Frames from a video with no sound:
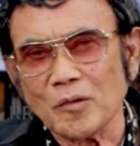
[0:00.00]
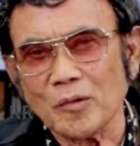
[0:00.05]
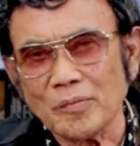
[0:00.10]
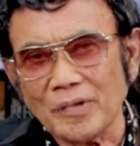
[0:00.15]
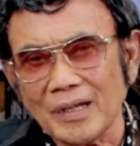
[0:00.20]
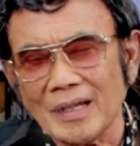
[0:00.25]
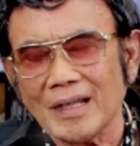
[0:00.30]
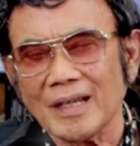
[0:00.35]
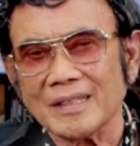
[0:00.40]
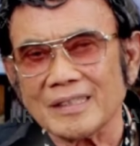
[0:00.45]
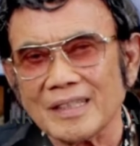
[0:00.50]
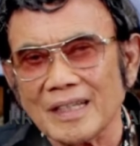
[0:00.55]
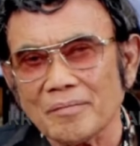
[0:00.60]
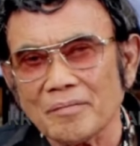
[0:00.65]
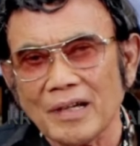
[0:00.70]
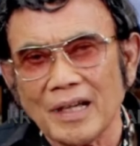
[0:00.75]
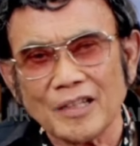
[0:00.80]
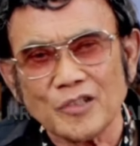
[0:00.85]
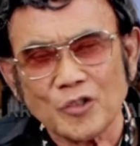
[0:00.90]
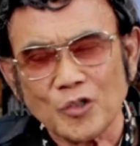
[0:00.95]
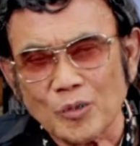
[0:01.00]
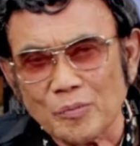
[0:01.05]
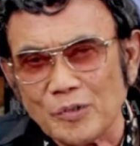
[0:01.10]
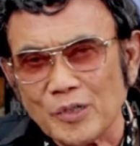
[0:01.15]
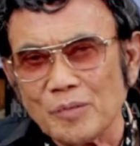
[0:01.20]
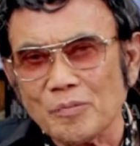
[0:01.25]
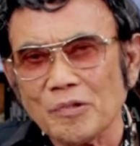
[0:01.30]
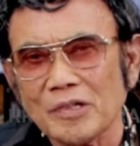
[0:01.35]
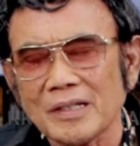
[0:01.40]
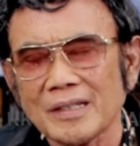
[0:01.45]
tidak bertanggung jawab dan
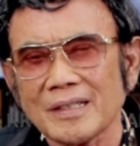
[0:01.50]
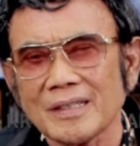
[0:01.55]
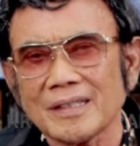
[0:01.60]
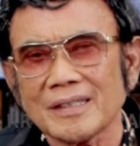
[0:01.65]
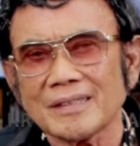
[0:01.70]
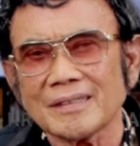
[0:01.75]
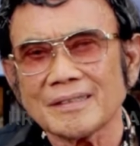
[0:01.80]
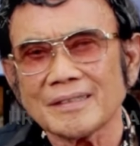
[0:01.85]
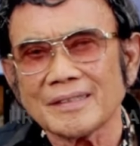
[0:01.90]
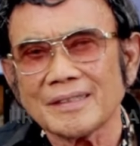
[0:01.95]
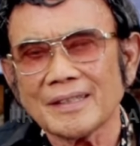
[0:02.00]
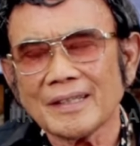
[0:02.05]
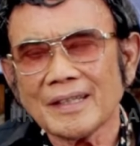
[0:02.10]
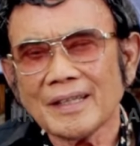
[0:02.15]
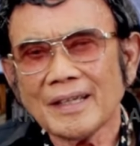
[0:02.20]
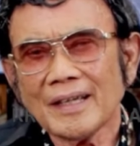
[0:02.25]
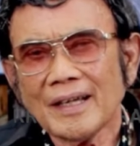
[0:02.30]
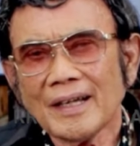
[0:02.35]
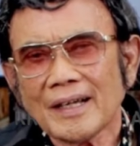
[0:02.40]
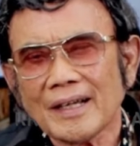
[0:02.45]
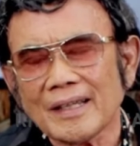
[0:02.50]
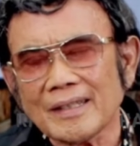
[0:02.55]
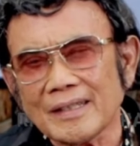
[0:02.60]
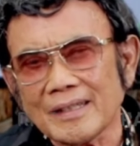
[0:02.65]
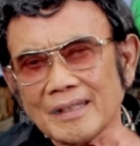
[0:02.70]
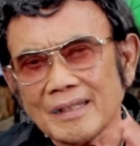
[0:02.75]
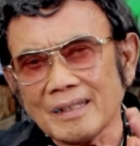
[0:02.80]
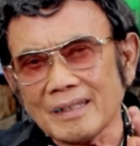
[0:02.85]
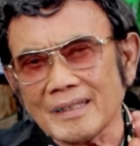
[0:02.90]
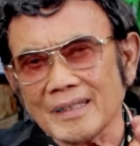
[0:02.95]
harus dilawan, ujar
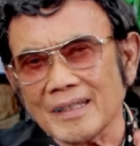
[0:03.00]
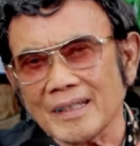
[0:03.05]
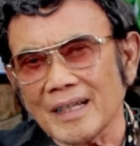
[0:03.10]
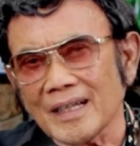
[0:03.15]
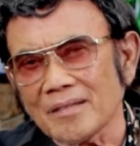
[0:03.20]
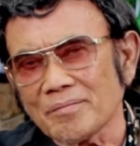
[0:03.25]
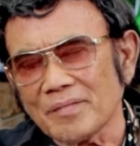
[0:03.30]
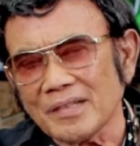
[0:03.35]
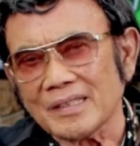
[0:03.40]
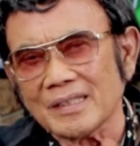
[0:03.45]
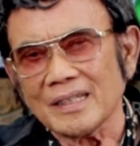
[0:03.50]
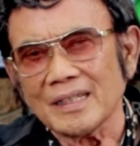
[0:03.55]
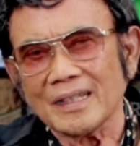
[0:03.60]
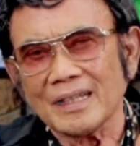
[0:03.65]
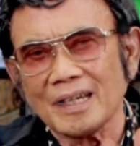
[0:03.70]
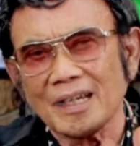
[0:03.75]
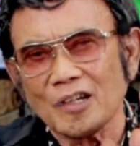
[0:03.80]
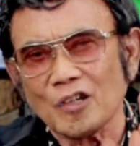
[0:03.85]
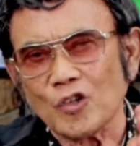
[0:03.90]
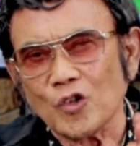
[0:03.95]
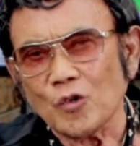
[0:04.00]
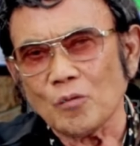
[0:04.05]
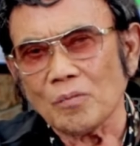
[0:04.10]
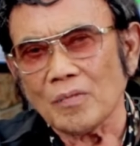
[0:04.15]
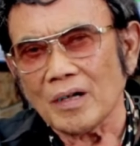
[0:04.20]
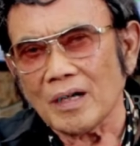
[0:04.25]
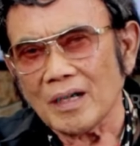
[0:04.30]
Roma. Roma